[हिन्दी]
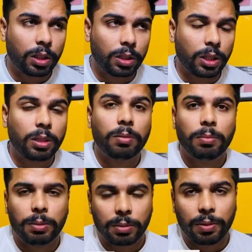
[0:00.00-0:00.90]
उनतीस
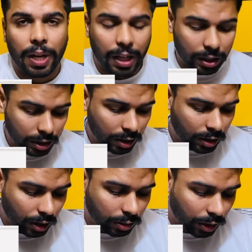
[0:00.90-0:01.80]
नवंबर मतलब आज ही
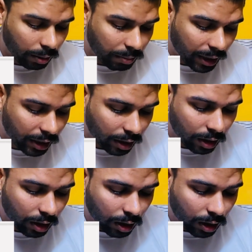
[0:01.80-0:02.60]
इनका जो है मेडिकल